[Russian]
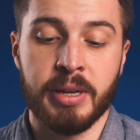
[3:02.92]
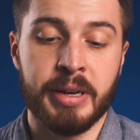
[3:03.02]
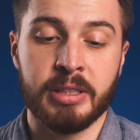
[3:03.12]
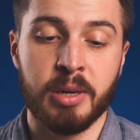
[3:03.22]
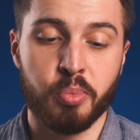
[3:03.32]

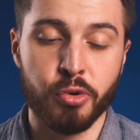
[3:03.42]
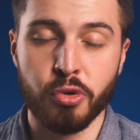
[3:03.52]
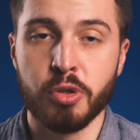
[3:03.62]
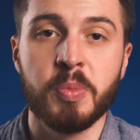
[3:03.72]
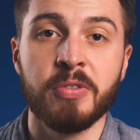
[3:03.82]
зарядка по
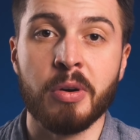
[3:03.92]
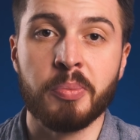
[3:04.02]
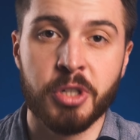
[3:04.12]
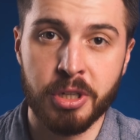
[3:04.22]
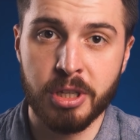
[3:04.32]
USB
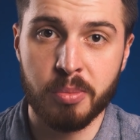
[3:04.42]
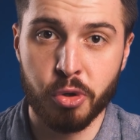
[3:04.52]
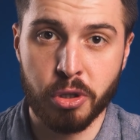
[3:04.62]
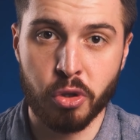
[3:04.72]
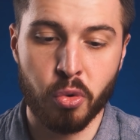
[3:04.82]
вообще не работает,